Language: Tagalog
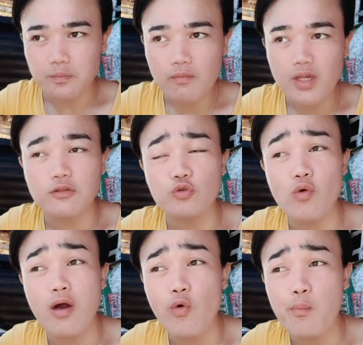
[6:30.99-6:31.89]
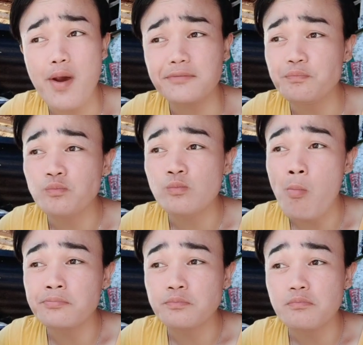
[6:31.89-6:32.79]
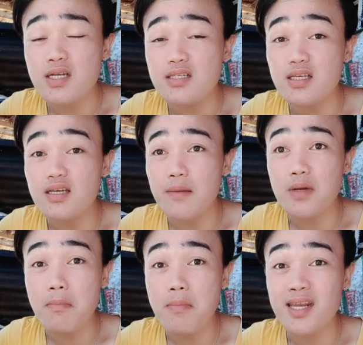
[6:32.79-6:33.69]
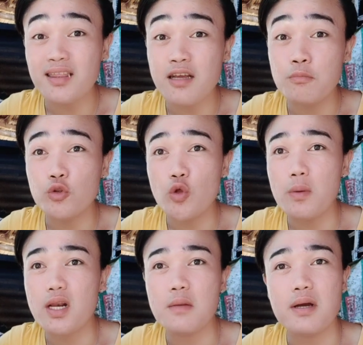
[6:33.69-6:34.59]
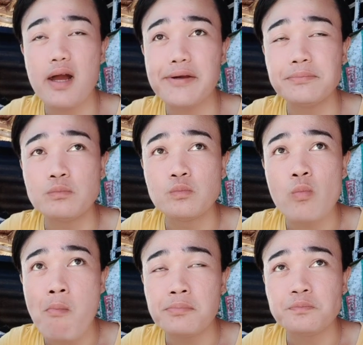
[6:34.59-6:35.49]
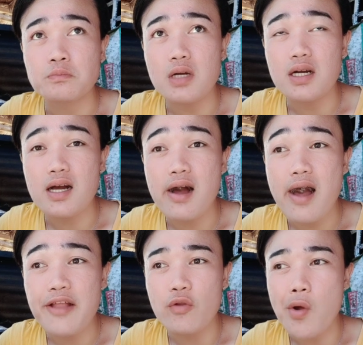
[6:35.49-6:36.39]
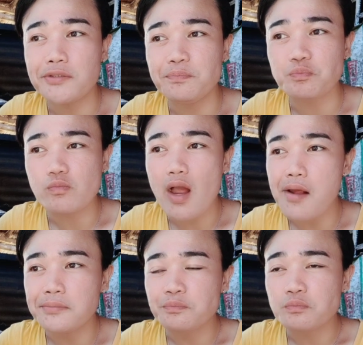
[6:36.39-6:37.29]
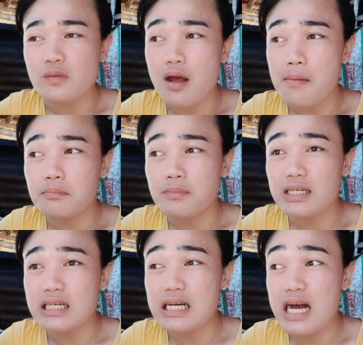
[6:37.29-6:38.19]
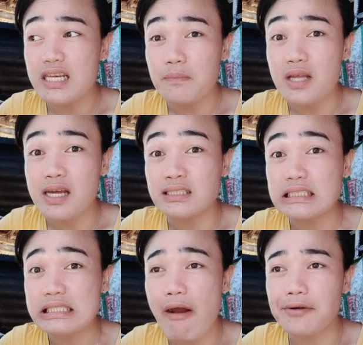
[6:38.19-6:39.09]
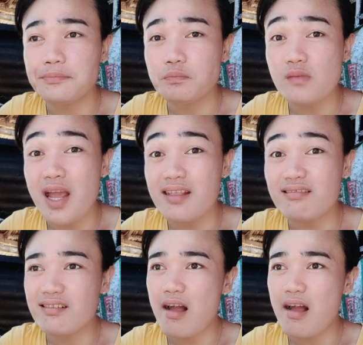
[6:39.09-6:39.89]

natuto akong mag magsikat, magbanat ng buto para maka maka ano makahanap ng income